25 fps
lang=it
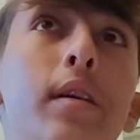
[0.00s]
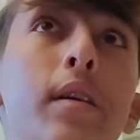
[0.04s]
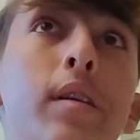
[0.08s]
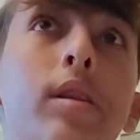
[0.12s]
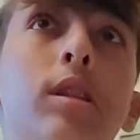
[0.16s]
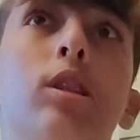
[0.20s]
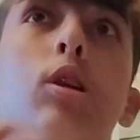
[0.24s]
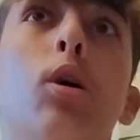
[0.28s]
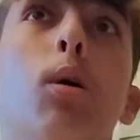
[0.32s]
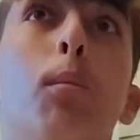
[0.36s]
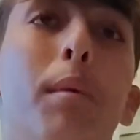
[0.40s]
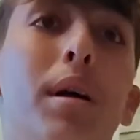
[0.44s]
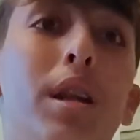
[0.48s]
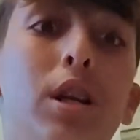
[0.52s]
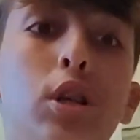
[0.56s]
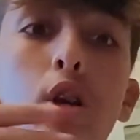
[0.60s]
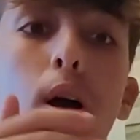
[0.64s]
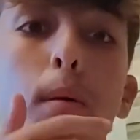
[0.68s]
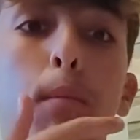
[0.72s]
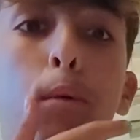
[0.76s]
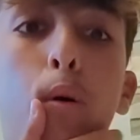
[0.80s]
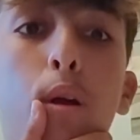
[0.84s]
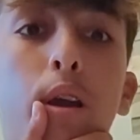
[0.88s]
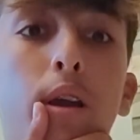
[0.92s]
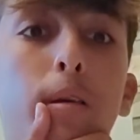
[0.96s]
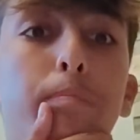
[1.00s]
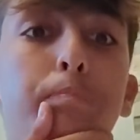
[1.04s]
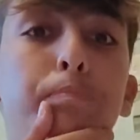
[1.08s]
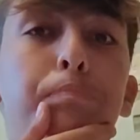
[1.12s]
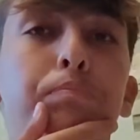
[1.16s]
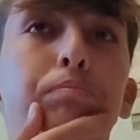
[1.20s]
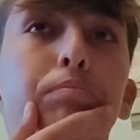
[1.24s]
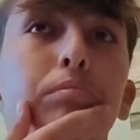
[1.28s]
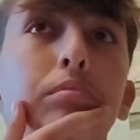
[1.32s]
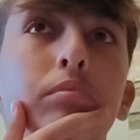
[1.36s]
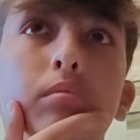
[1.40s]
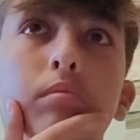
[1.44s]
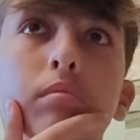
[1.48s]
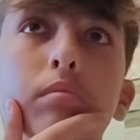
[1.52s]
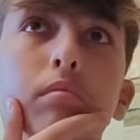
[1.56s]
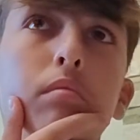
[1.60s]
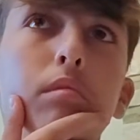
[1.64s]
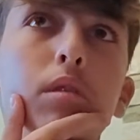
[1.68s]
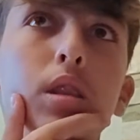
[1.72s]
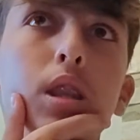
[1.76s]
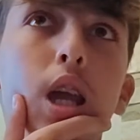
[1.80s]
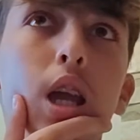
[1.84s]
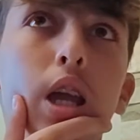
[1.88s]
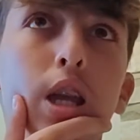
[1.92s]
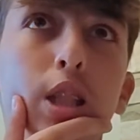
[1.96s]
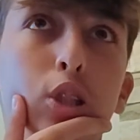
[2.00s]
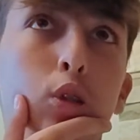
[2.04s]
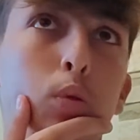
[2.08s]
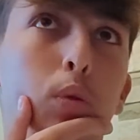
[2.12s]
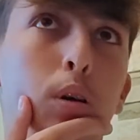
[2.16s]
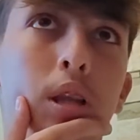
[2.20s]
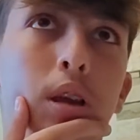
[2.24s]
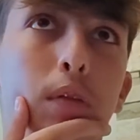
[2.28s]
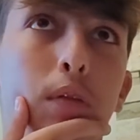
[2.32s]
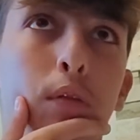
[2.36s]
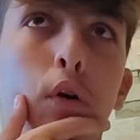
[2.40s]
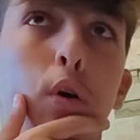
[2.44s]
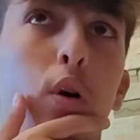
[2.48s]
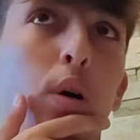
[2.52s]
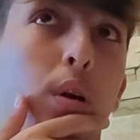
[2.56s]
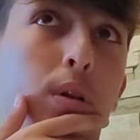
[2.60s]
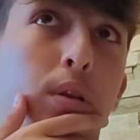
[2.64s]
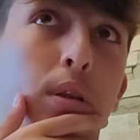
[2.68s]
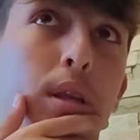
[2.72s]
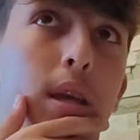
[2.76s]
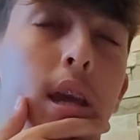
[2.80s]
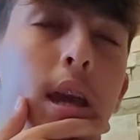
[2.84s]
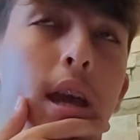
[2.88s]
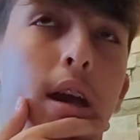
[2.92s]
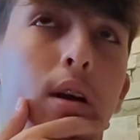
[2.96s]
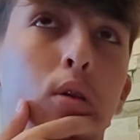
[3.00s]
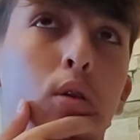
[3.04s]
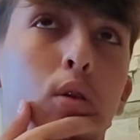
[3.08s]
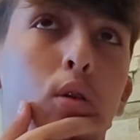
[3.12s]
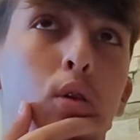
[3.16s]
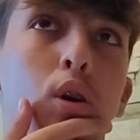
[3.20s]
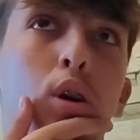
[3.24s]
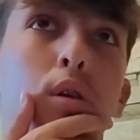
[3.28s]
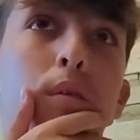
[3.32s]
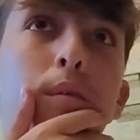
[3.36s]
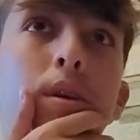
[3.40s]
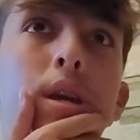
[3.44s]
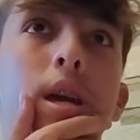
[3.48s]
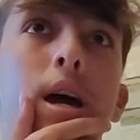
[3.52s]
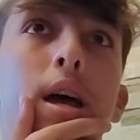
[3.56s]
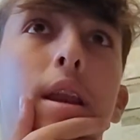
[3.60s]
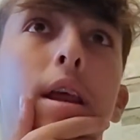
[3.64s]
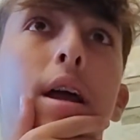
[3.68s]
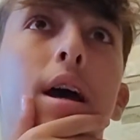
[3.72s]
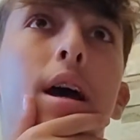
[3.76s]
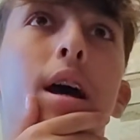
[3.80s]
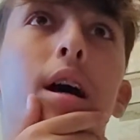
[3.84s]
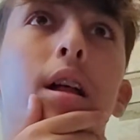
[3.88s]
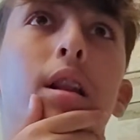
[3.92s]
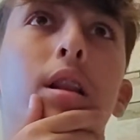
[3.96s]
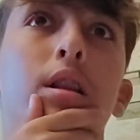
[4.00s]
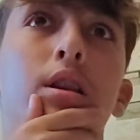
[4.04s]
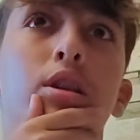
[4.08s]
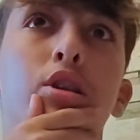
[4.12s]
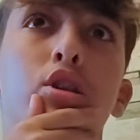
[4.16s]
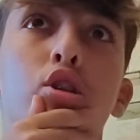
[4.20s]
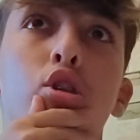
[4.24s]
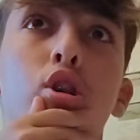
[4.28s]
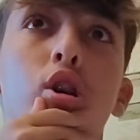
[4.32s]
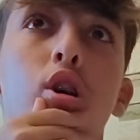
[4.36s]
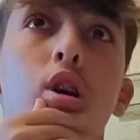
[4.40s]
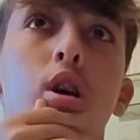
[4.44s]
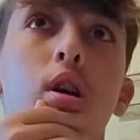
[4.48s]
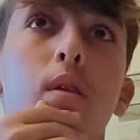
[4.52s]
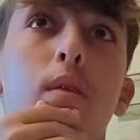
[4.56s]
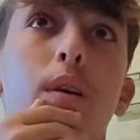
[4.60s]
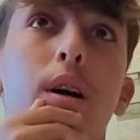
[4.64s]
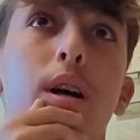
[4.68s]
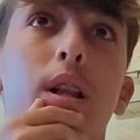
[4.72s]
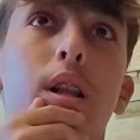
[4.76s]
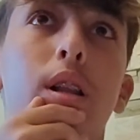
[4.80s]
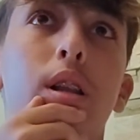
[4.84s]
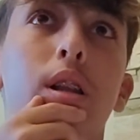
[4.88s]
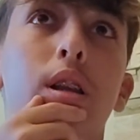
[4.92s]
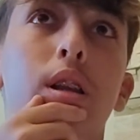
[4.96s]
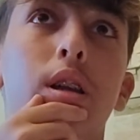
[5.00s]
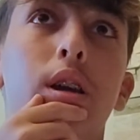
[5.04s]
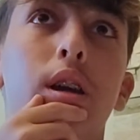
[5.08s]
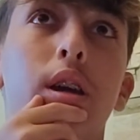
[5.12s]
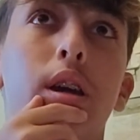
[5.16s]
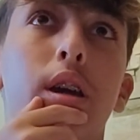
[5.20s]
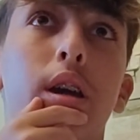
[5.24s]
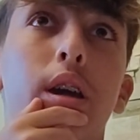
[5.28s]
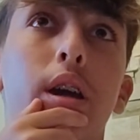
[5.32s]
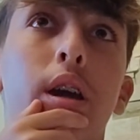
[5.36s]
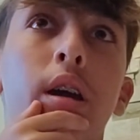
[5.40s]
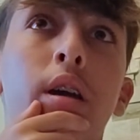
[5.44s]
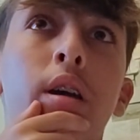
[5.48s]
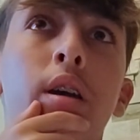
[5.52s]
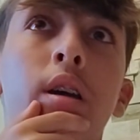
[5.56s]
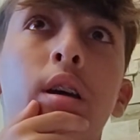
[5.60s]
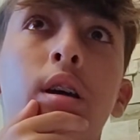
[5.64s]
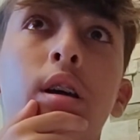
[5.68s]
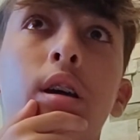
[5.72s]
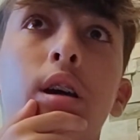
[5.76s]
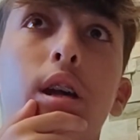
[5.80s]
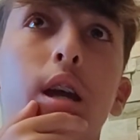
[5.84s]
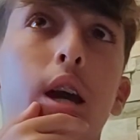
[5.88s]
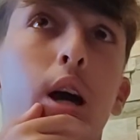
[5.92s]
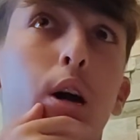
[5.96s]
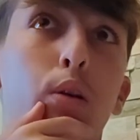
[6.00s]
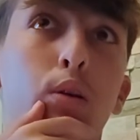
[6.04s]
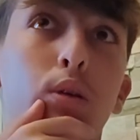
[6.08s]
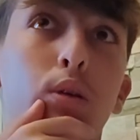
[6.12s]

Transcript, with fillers: Insomma, diciamo che e eh, squadre forti, ecco, no? Via Real, Chevalli e, e